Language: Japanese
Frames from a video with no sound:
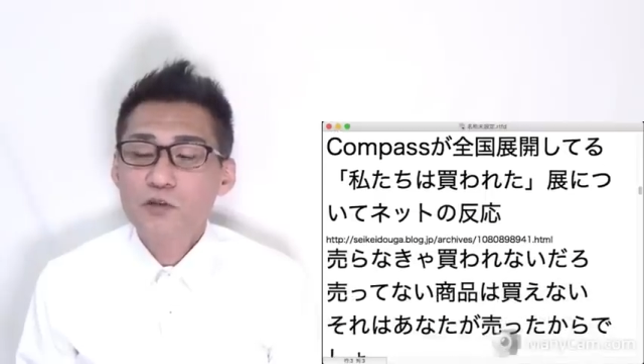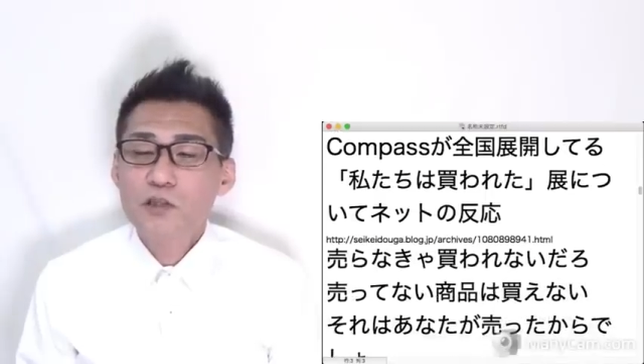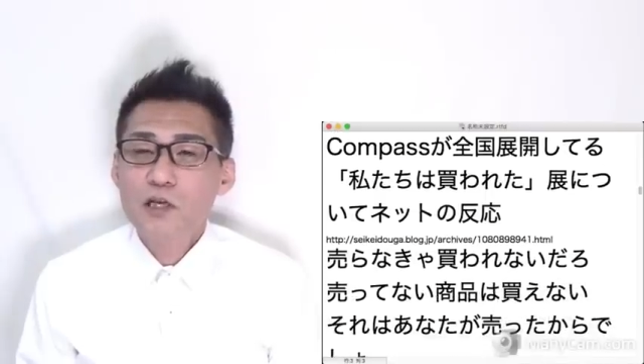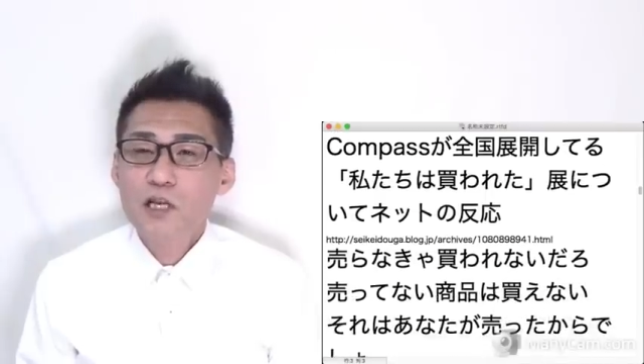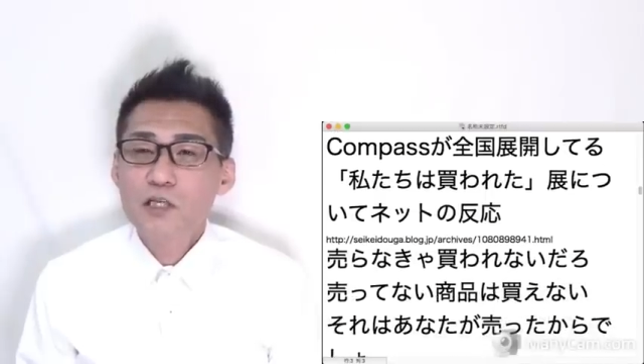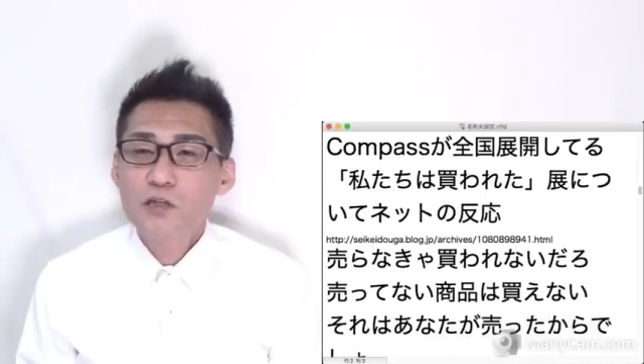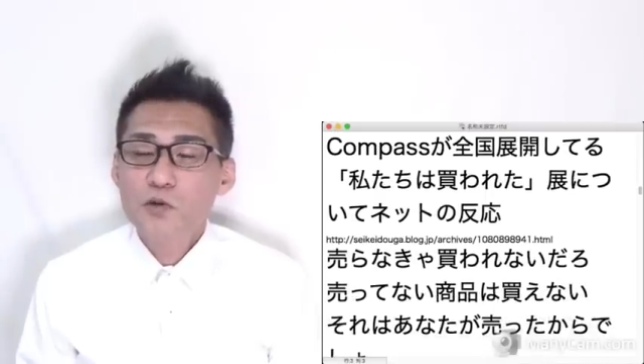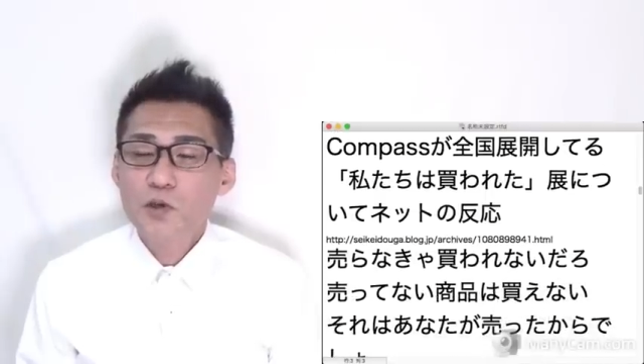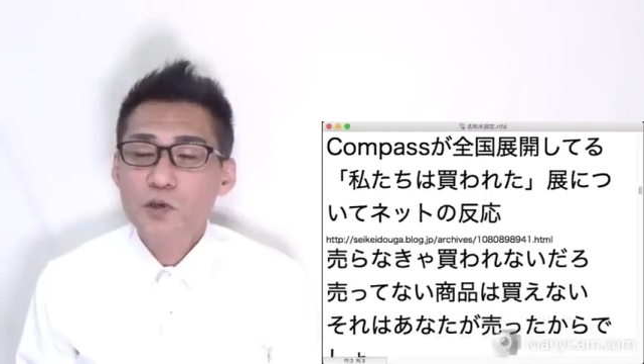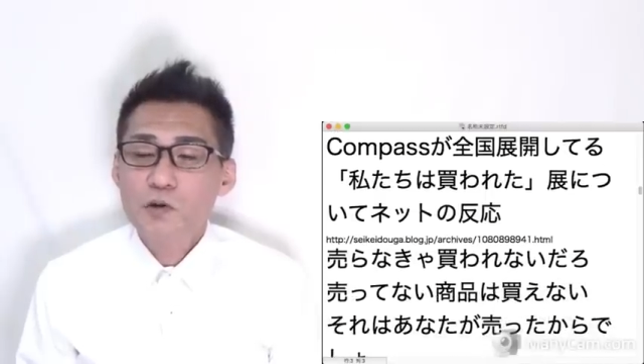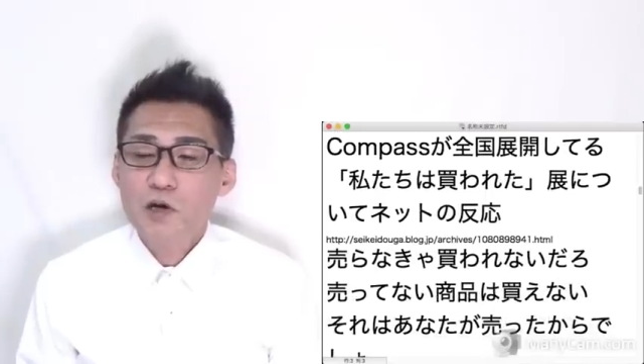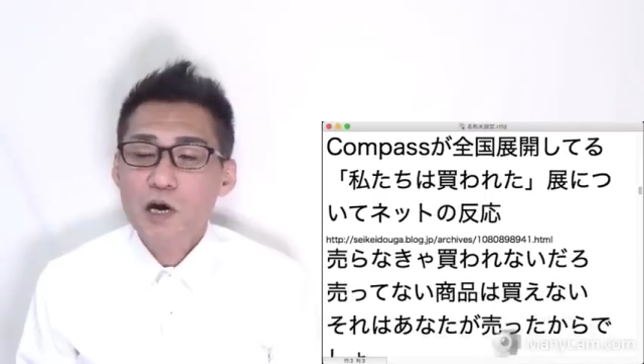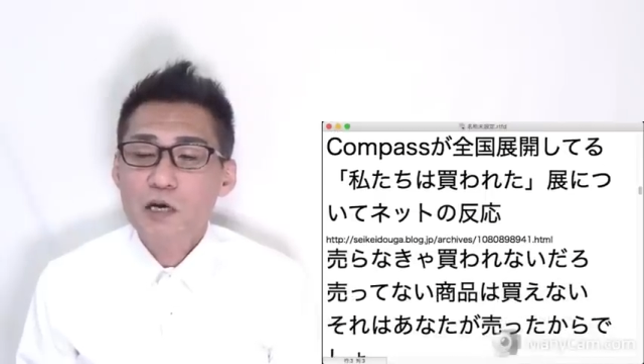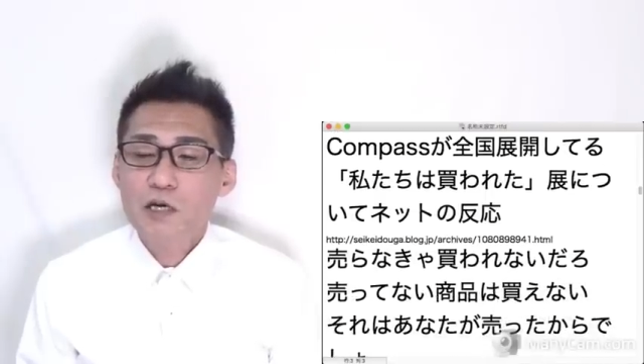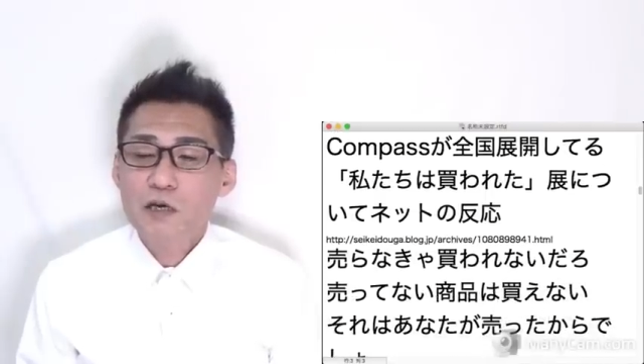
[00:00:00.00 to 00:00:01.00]
売ってない商品は
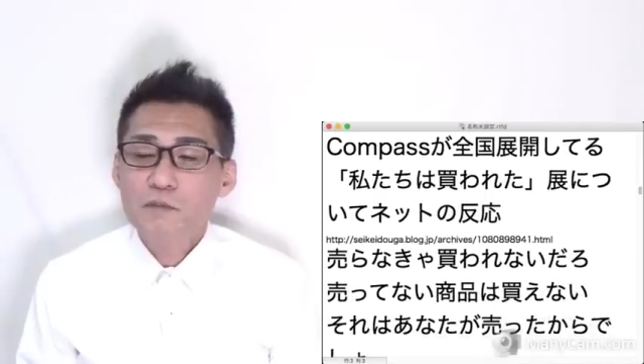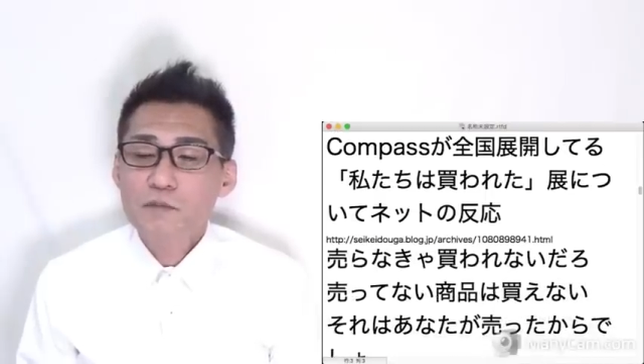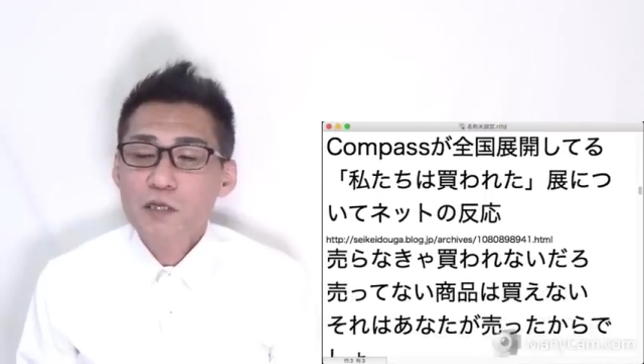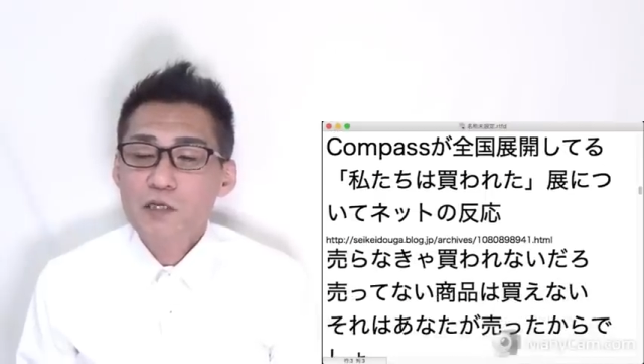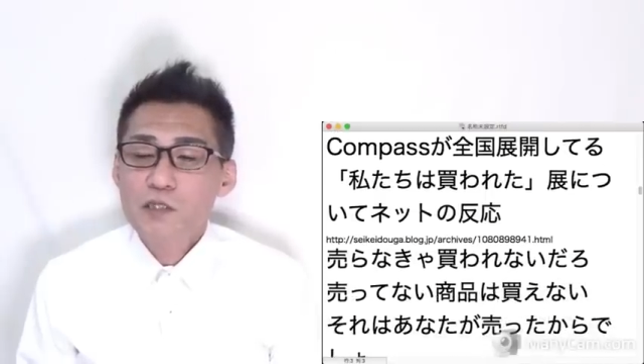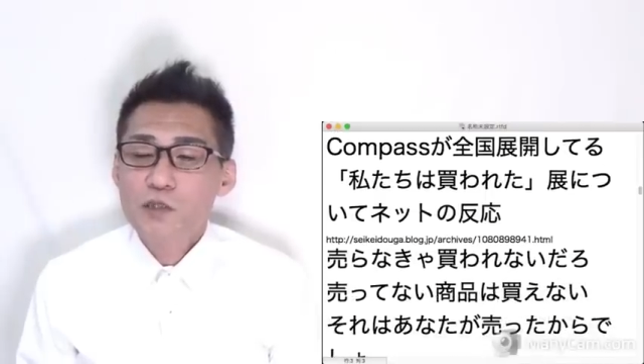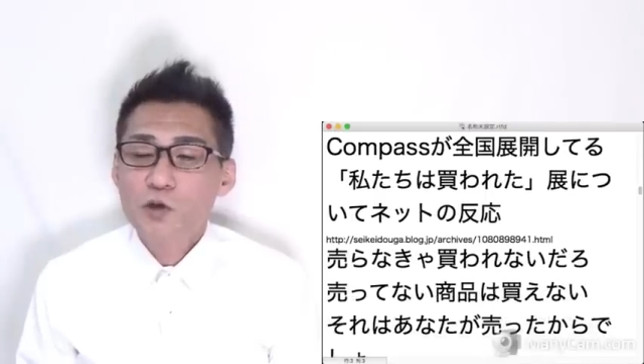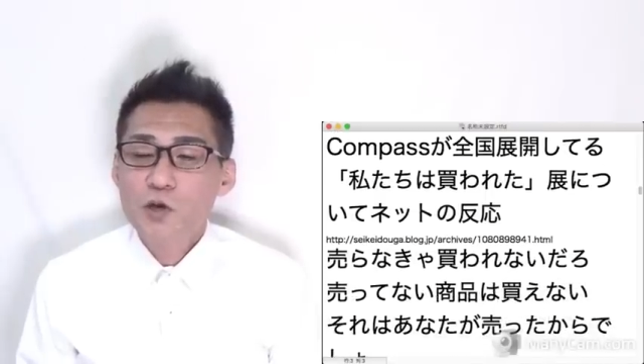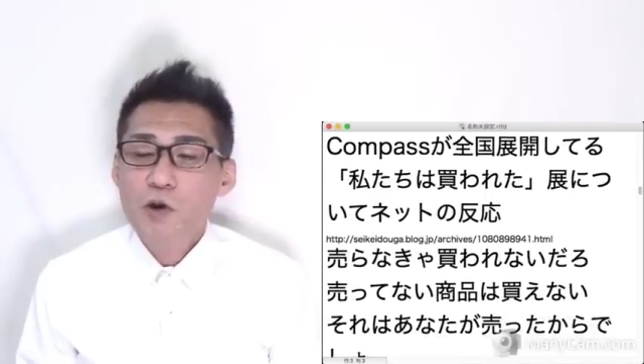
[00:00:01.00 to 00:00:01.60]
買えない。そ